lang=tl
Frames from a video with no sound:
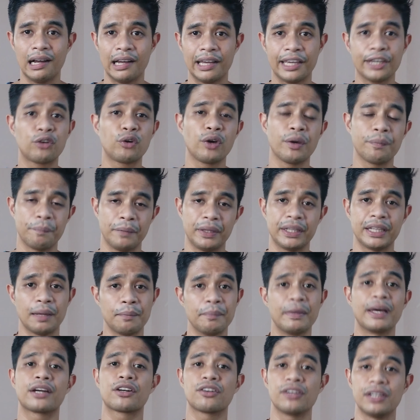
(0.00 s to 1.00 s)
equipment na
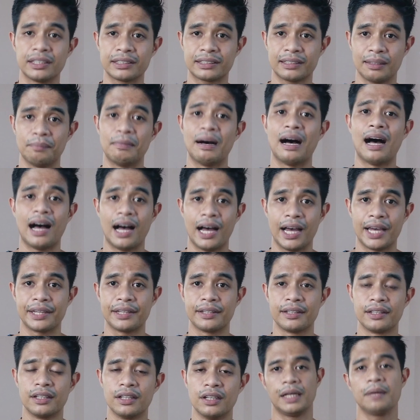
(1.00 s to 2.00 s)
meron lang sa
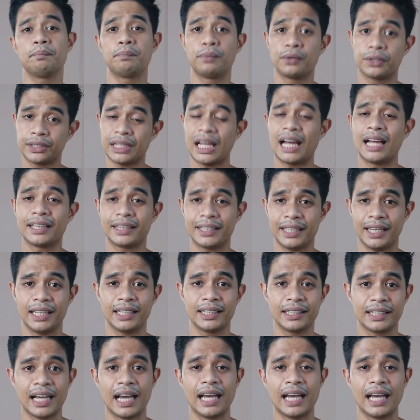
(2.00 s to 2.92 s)
bahay. Importante yan